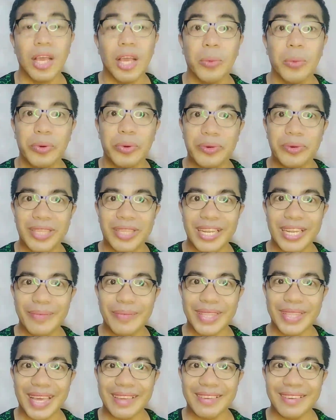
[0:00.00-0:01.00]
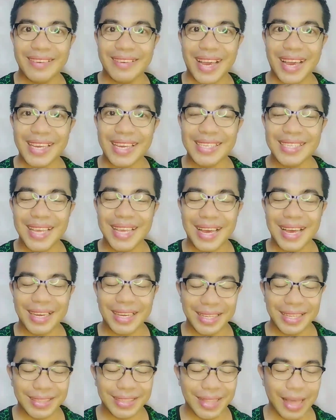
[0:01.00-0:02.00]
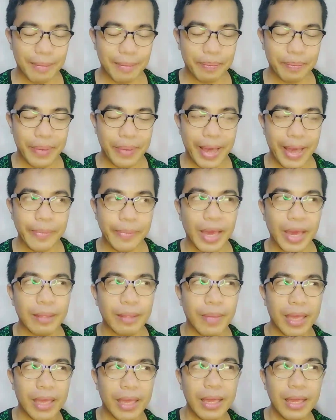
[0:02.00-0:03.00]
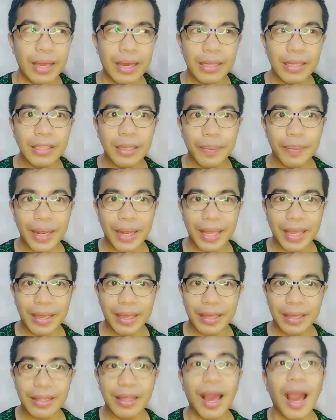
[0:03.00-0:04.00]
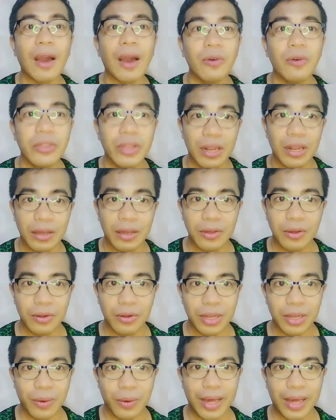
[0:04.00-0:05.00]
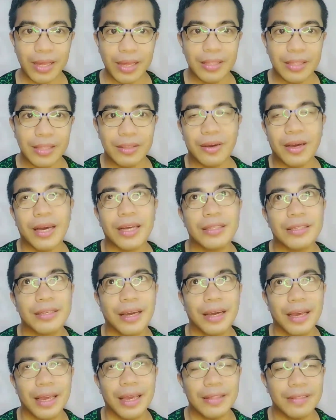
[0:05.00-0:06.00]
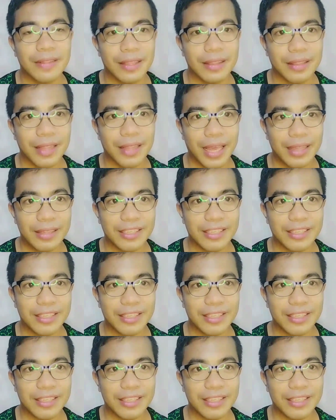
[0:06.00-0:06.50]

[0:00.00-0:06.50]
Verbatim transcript: Pumunta naman tayo guys sa aking top 5. Kahit maingay sa paligid, ako na lang yung unawain nyo at saka intindihin.